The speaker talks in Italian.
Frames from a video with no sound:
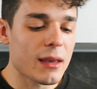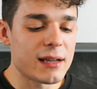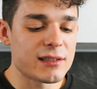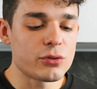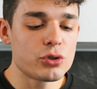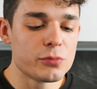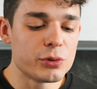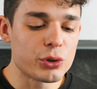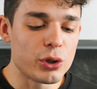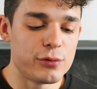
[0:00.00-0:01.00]
Assaggio
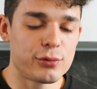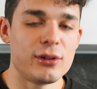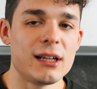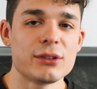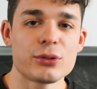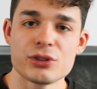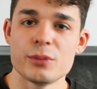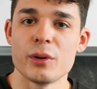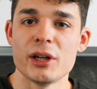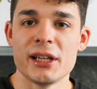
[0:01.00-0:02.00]
subito il frullato così
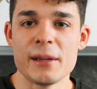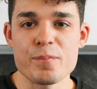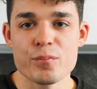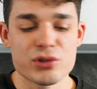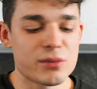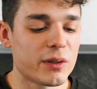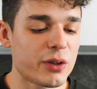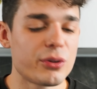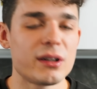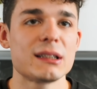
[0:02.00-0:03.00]
poi possiamo
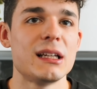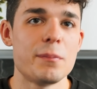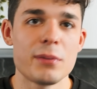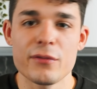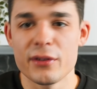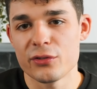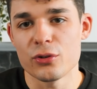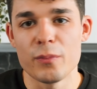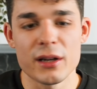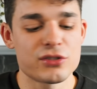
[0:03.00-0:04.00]
anche chiudere la clip e
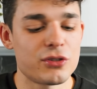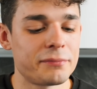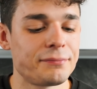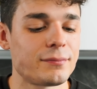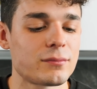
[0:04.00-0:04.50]
finisco il pasto.